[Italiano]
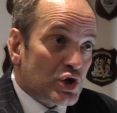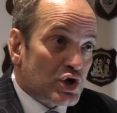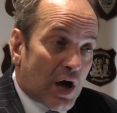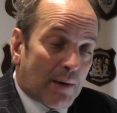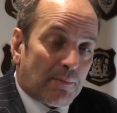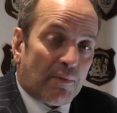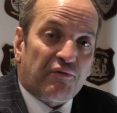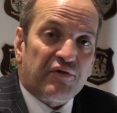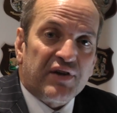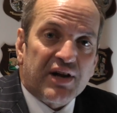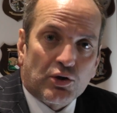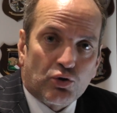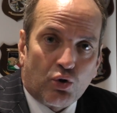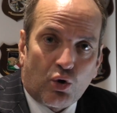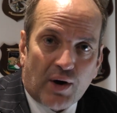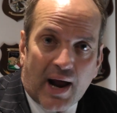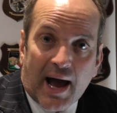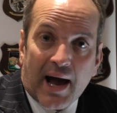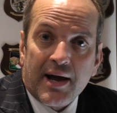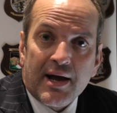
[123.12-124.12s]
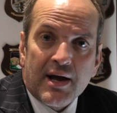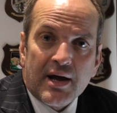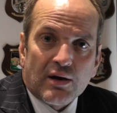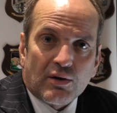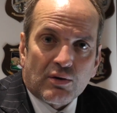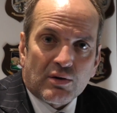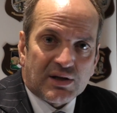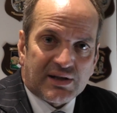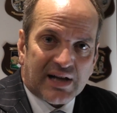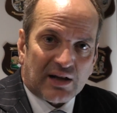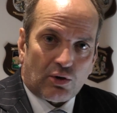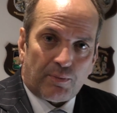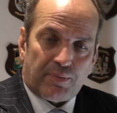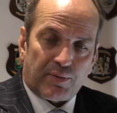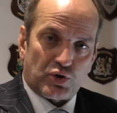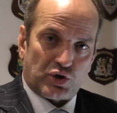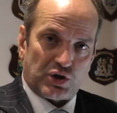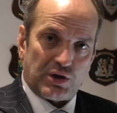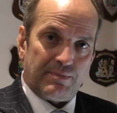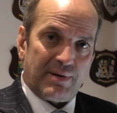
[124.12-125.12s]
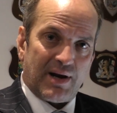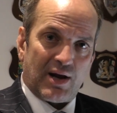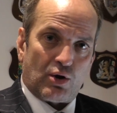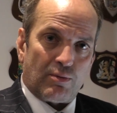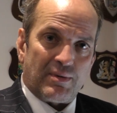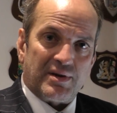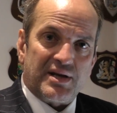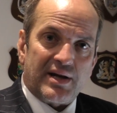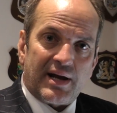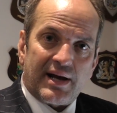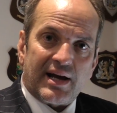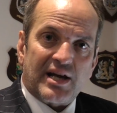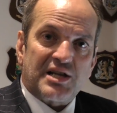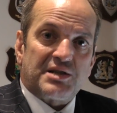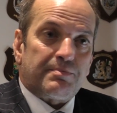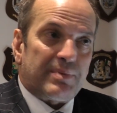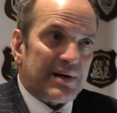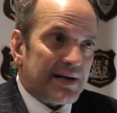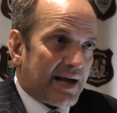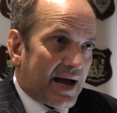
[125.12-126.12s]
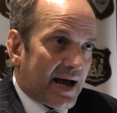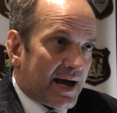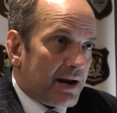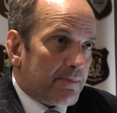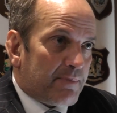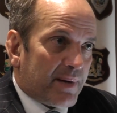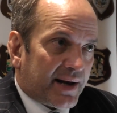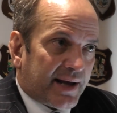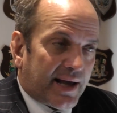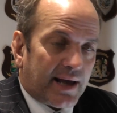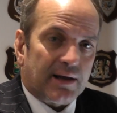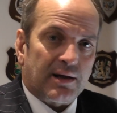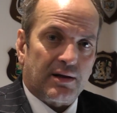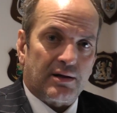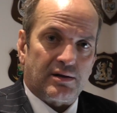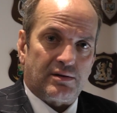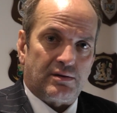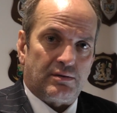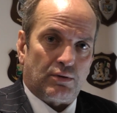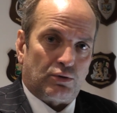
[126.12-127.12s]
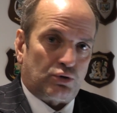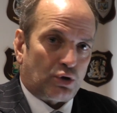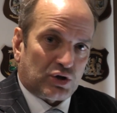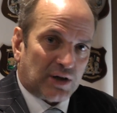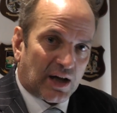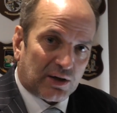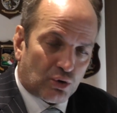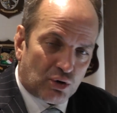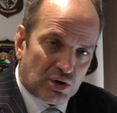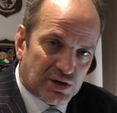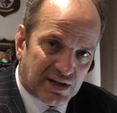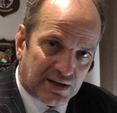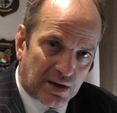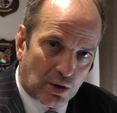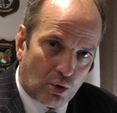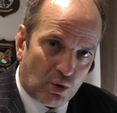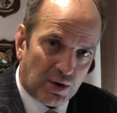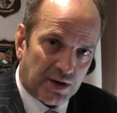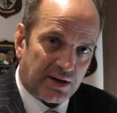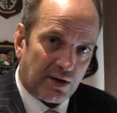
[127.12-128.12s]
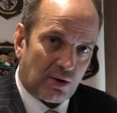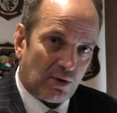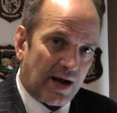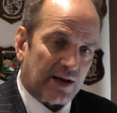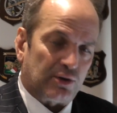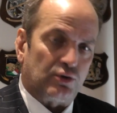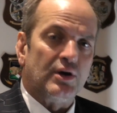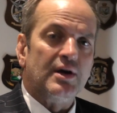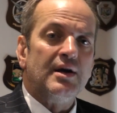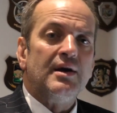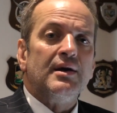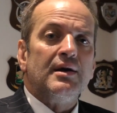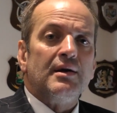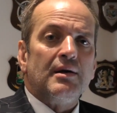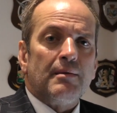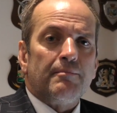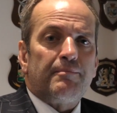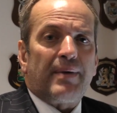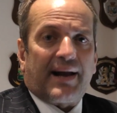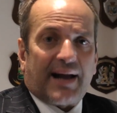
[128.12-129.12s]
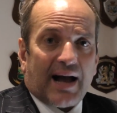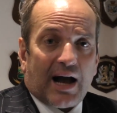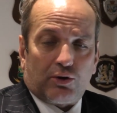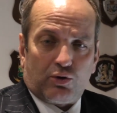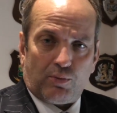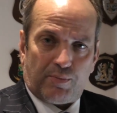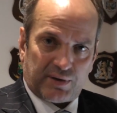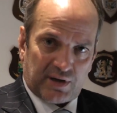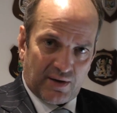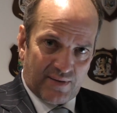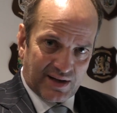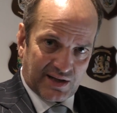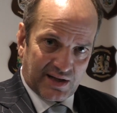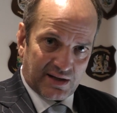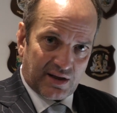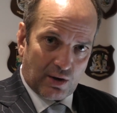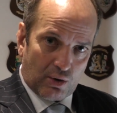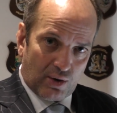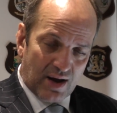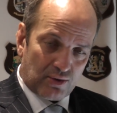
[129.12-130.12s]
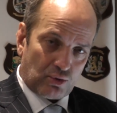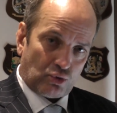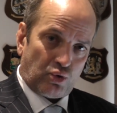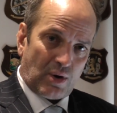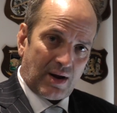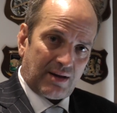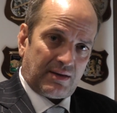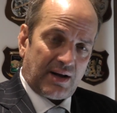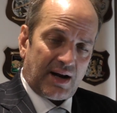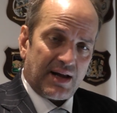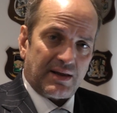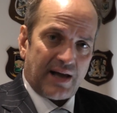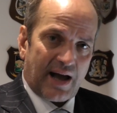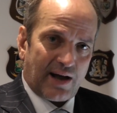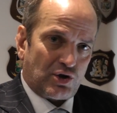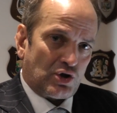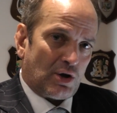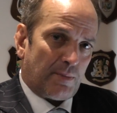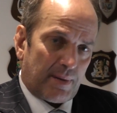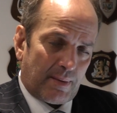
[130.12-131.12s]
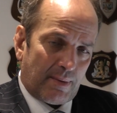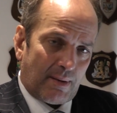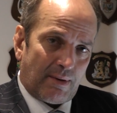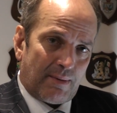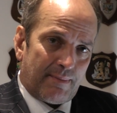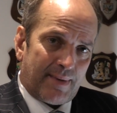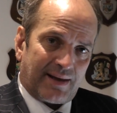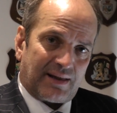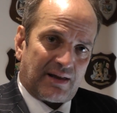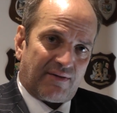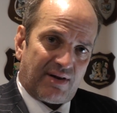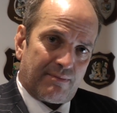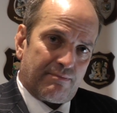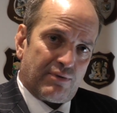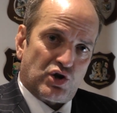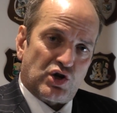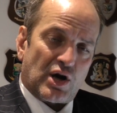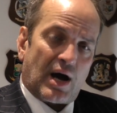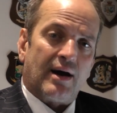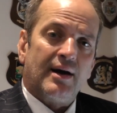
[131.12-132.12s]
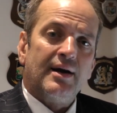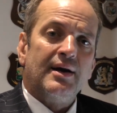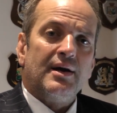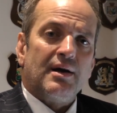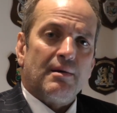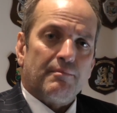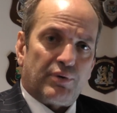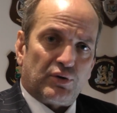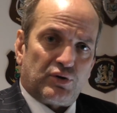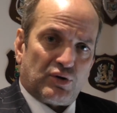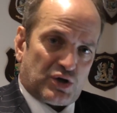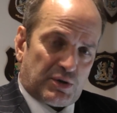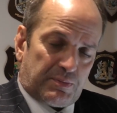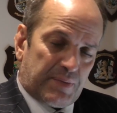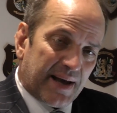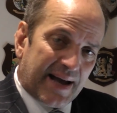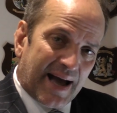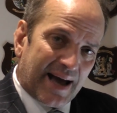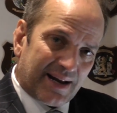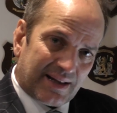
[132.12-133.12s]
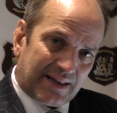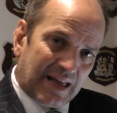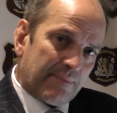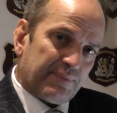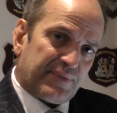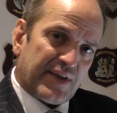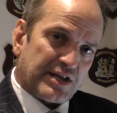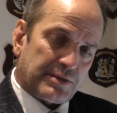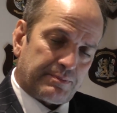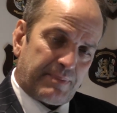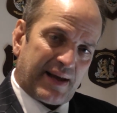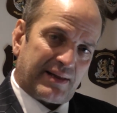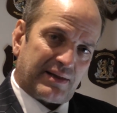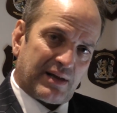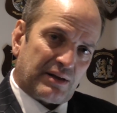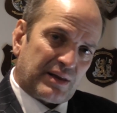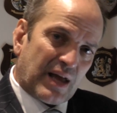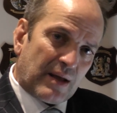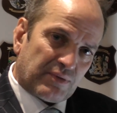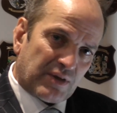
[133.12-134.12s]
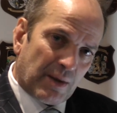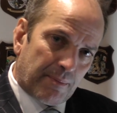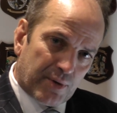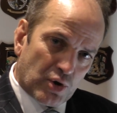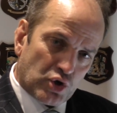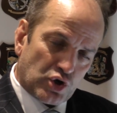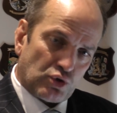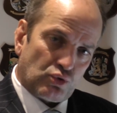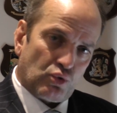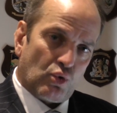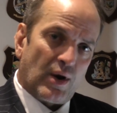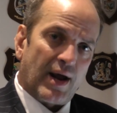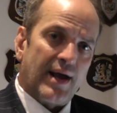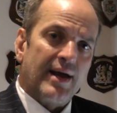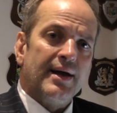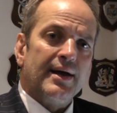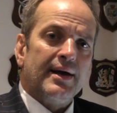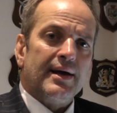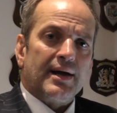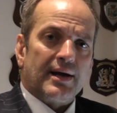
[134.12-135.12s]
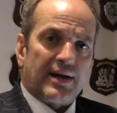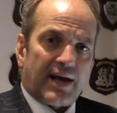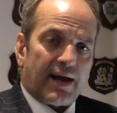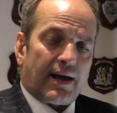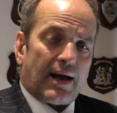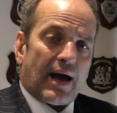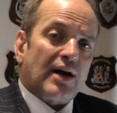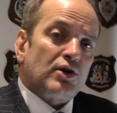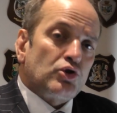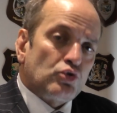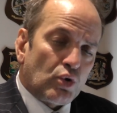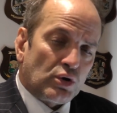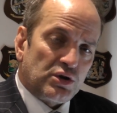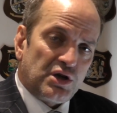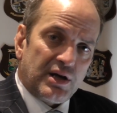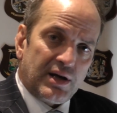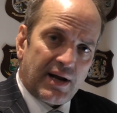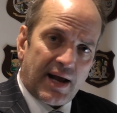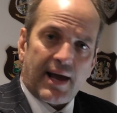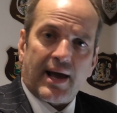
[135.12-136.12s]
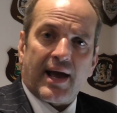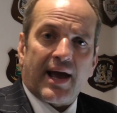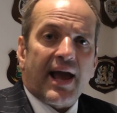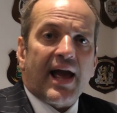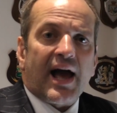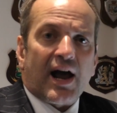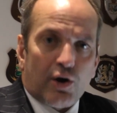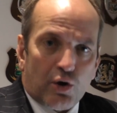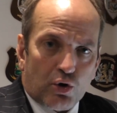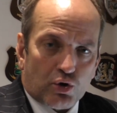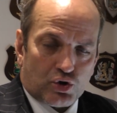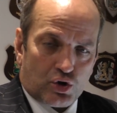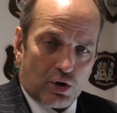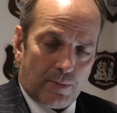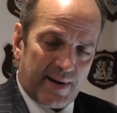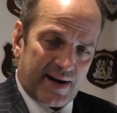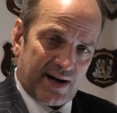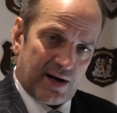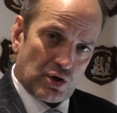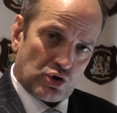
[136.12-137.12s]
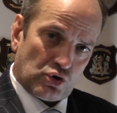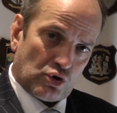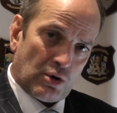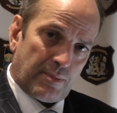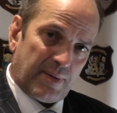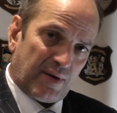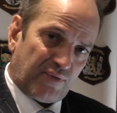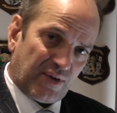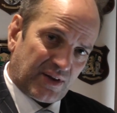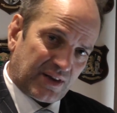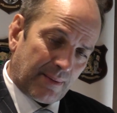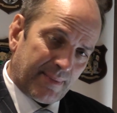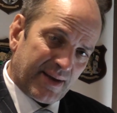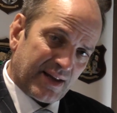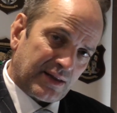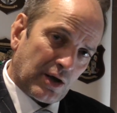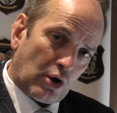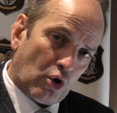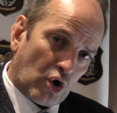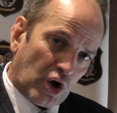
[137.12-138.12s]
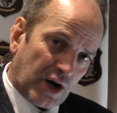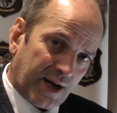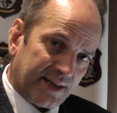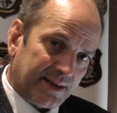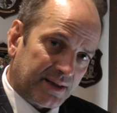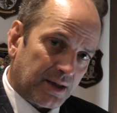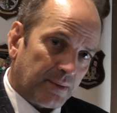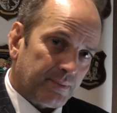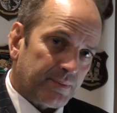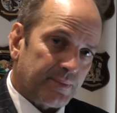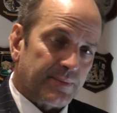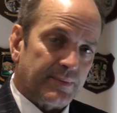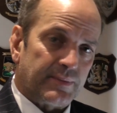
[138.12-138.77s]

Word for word: diciamo fino ad ora non è stato possibile come dire esplicare perché il dottor Dato non è stato ancora interrogato. Peccato poteva essere interrogato durante le indagini, probabilmente avrebbe già potuto spiegare tanti aspetti e tante procedure che a suo dire e a nostro parere sono perfettamente corrette